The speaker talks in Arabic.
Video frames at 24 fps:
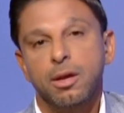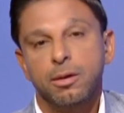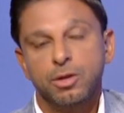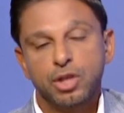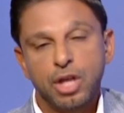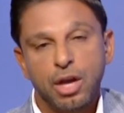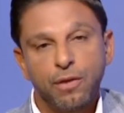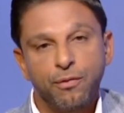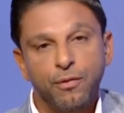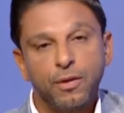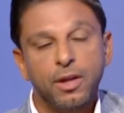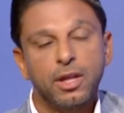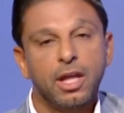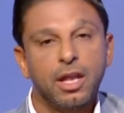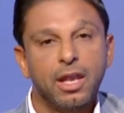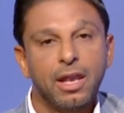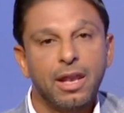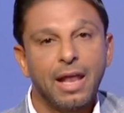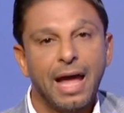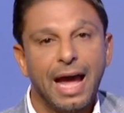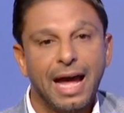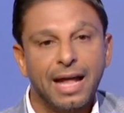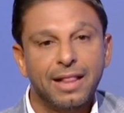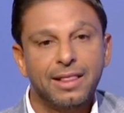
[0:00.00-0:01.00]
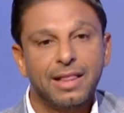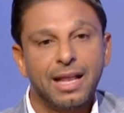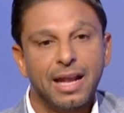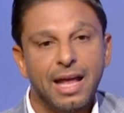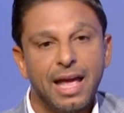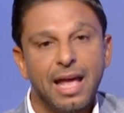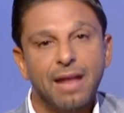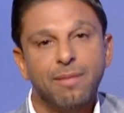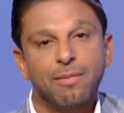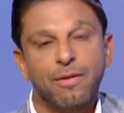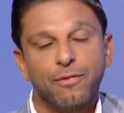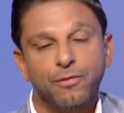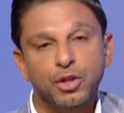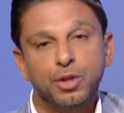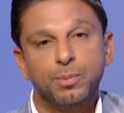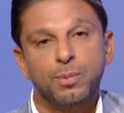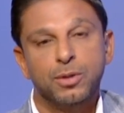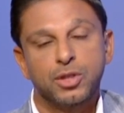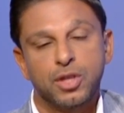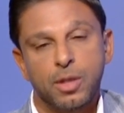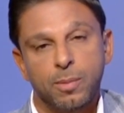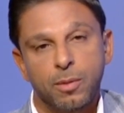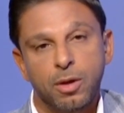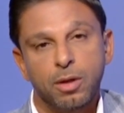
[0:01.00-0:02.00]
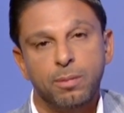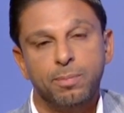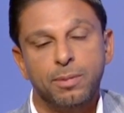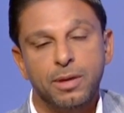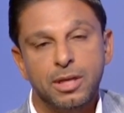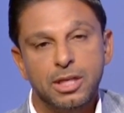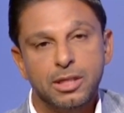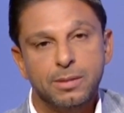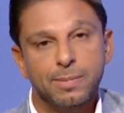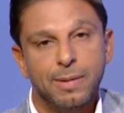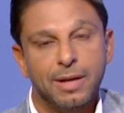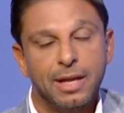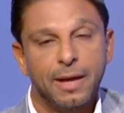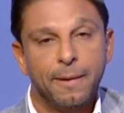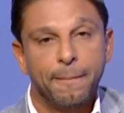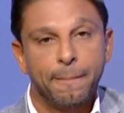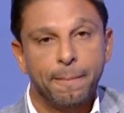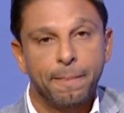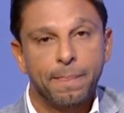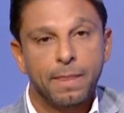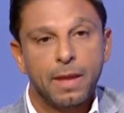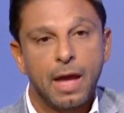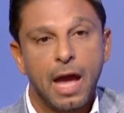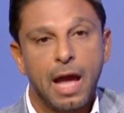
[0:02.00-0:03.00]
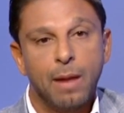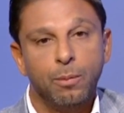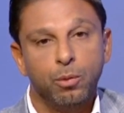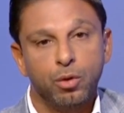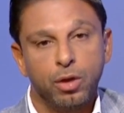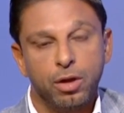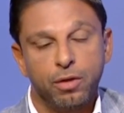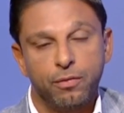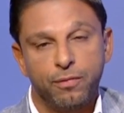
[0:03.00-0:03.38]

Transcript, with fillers: شايفين ان حتى الان ما فيش بصمات بالنسبه للمدير